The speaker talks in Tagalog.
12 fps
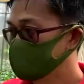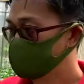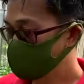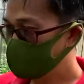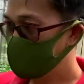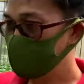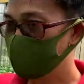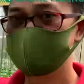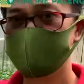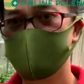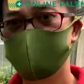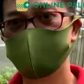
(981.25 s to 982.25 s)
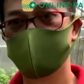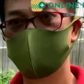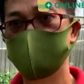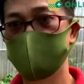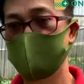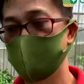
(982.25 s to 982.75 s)
so we balance the ratio
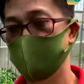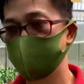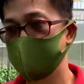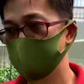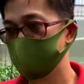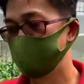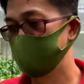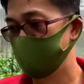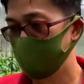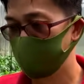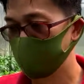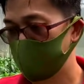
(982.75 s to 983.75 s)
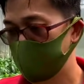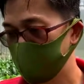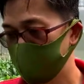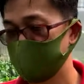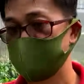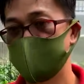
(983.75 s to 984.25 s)
okay. of nitrogen and
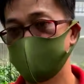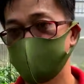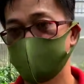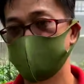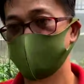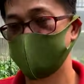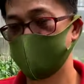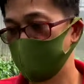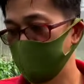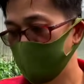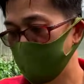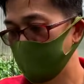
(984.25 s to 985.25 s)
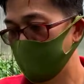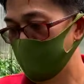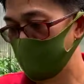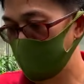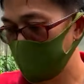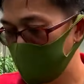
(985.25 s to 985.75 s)
potassium and calcium as well.
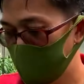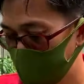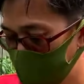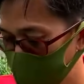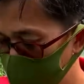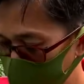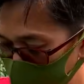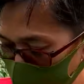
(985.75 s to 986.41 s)
Um,